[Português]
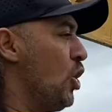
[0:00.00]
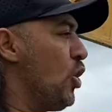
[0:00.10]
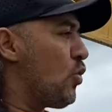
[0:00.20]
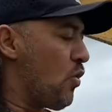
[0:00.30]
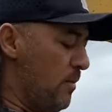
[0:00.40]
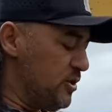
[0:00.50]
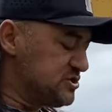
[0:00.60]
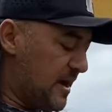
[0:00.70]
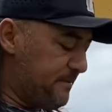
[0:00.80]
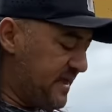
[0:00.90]
Como eu
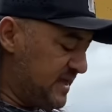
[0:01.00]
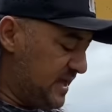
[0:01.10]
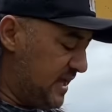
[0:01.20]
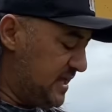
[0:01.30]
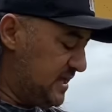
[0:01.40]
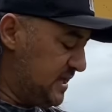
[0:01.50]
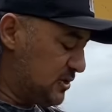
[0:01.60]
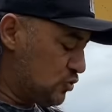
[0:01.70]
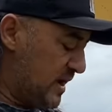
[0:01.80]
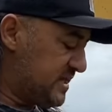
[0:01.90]
já peguei e
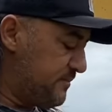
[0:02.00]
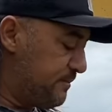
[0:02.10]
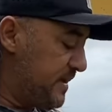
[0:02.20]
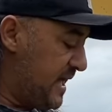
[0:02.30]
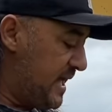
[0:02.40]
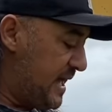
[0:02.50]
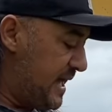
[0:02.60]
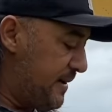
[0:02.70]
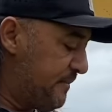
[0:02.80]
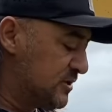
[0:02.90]
tô aqui
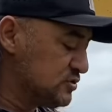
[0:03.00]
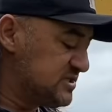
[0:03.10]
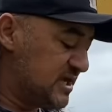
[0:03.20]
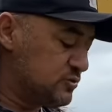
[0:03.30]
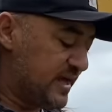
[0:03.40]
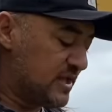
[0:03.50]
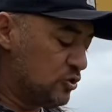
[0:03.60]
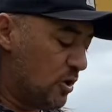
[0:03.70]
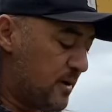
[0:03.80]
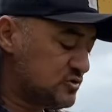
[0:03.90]
é, manuseando ela
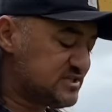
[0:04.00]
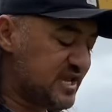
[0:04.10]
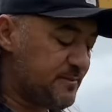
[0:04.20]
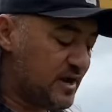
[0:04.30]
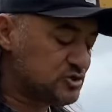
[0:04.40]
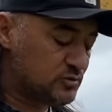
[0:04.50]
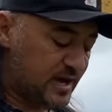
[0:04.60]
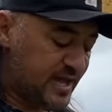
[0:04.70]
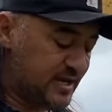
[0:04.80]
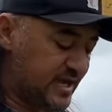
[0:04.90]
normal, sem
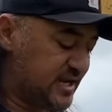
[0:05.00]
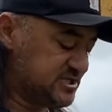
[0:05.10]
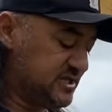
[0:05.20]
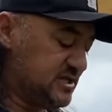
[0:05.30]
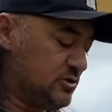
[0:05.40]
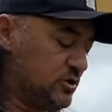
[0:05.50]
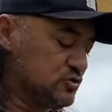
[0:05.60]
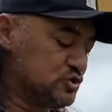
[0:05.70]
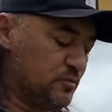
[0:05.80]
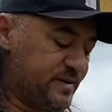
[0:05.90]
machucar ela, ela já entendeu que eu não
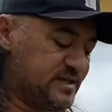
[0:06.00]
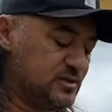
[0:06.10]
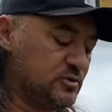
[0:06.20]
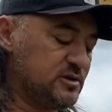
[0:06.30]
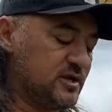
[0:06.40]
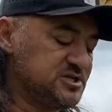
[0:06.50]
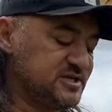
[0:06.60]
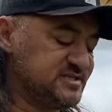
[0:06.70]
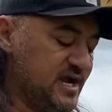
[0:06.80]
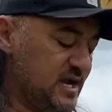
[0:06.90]
sou um predador, então ela já
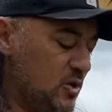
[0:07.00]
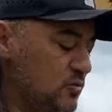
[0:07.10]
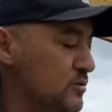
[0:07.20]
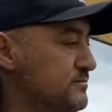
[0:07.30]
se acalmou.